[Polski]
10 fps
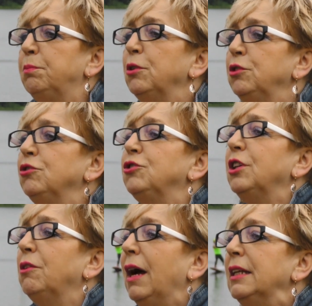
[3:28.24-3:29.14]
podjąć
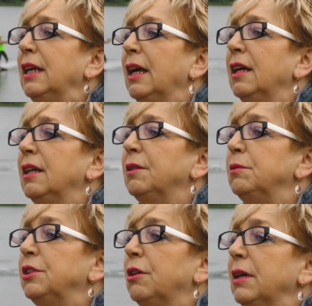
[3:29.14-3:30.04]
działanie,
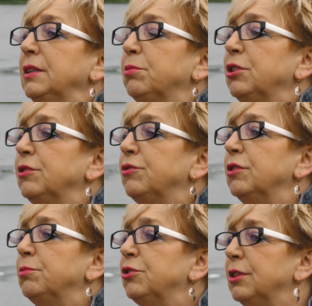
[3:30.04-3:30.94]
działanie przede
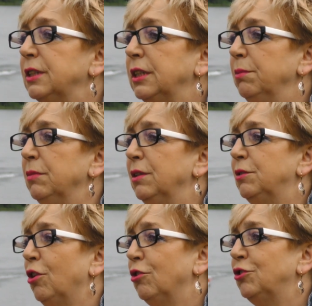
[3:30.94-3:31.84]
wszystkim
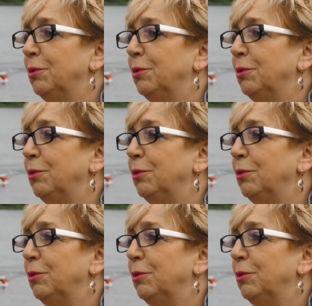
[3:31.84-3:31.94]
to,